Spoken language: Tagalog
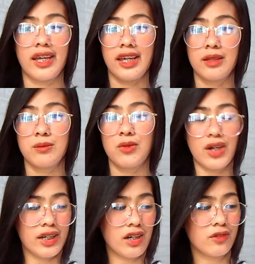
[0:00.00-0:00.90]
And
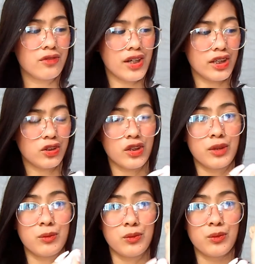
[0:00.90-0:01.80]
mukha na akong fresh
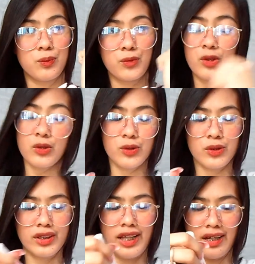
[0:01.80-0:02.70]
or look
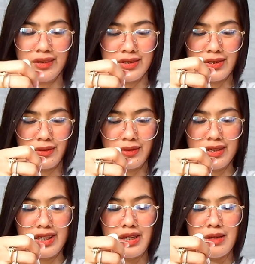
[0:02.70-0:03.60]
good na ako. So,
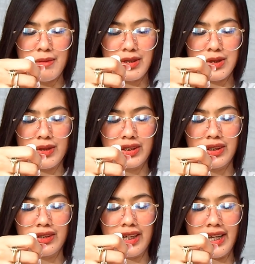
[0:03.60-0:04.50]

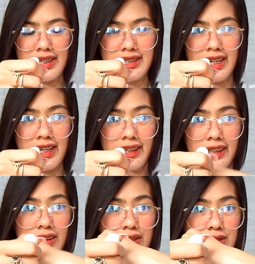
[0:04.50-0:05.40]
magsiswatch ako guys.
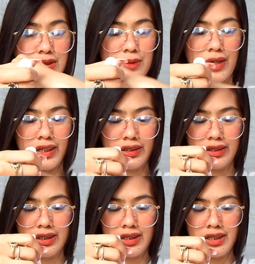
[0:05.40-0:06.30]
And ito yung swatch.